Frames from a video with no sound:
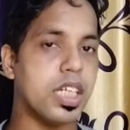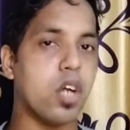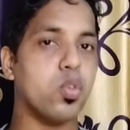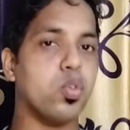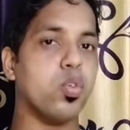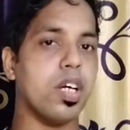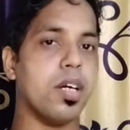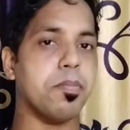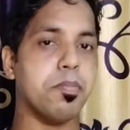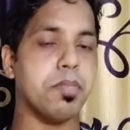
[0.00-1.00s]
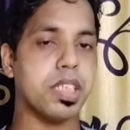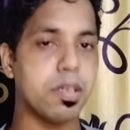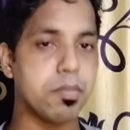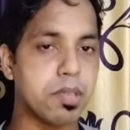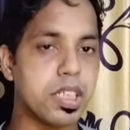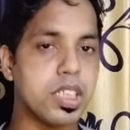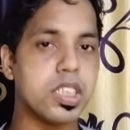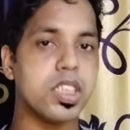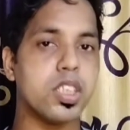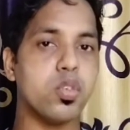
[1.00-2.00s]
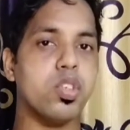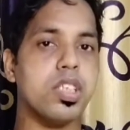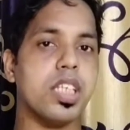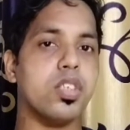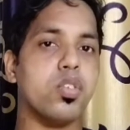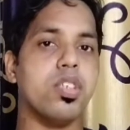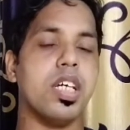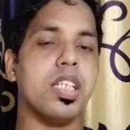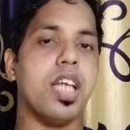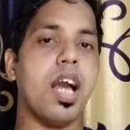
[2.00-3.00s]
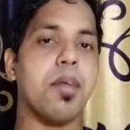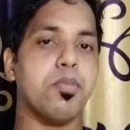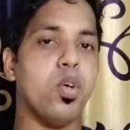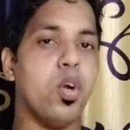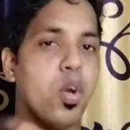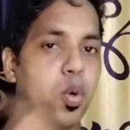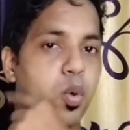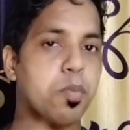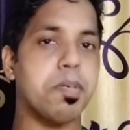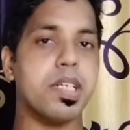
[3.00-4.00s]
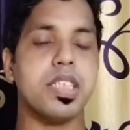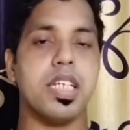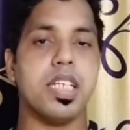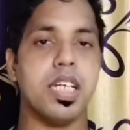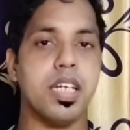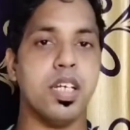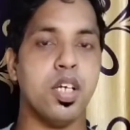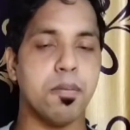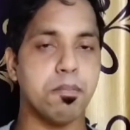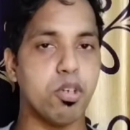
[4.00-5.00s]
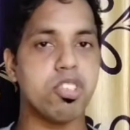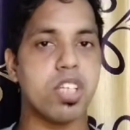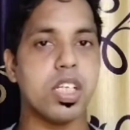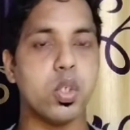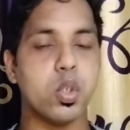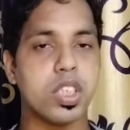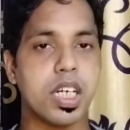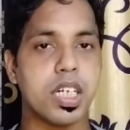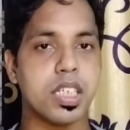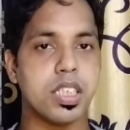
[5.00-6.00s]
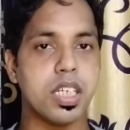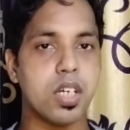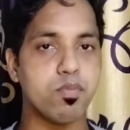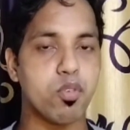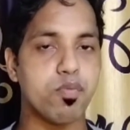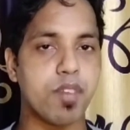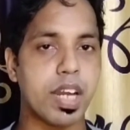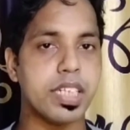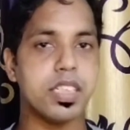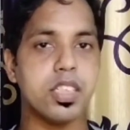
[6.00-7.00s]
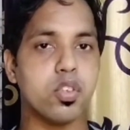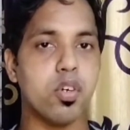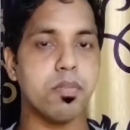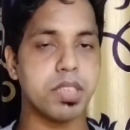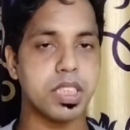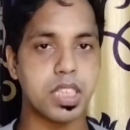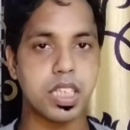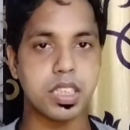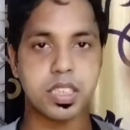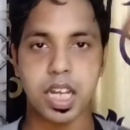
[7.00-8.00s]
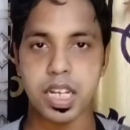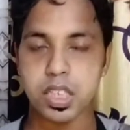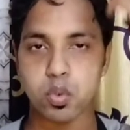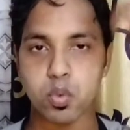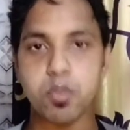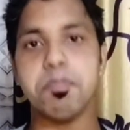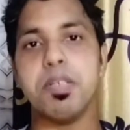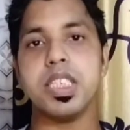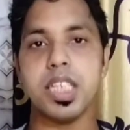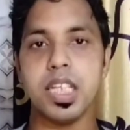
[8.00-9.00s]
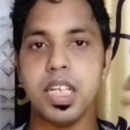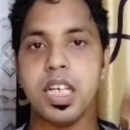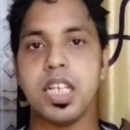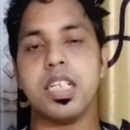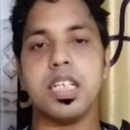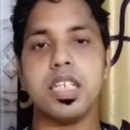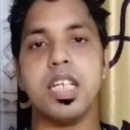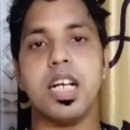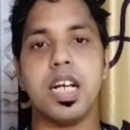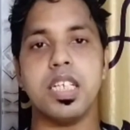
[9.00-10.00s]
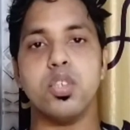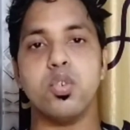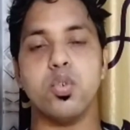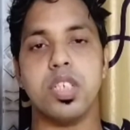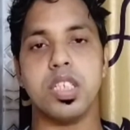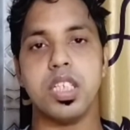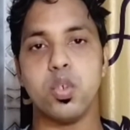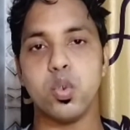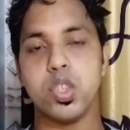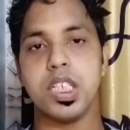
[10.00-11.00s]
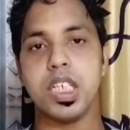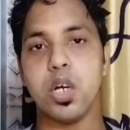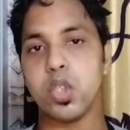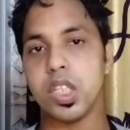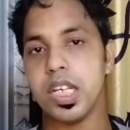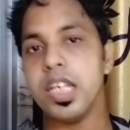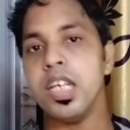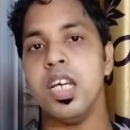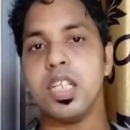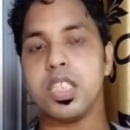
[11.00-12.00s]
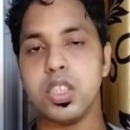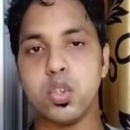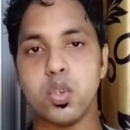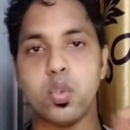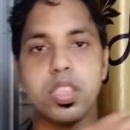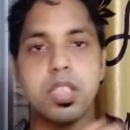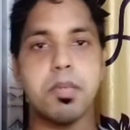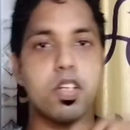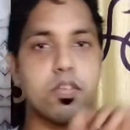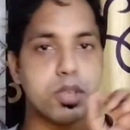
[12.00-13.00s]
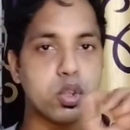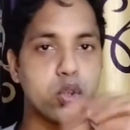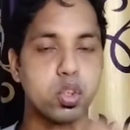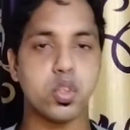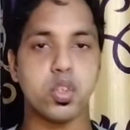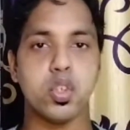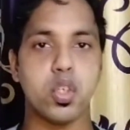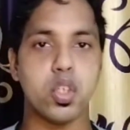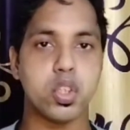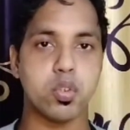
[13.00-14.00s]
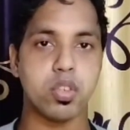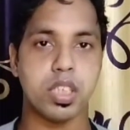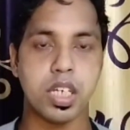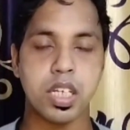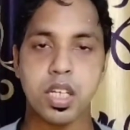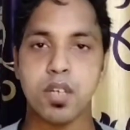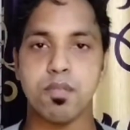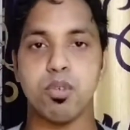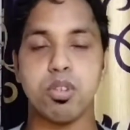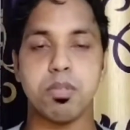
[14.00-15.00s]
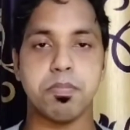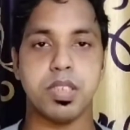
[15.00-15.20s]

डाउन टू अप मतलब नीचे से सुलझाते सुलझाते आपको ऊपर जाना है बहुत सारे लोग क्या करते हैं वो फाइन टीथ कॉम के साथ डायरेक्ट ऊपर से कंगी लगाना शुरू करते हैं उससे क्या होता है कि जो उनके बालों में छोटी छोटी नोट्स होती हैं वो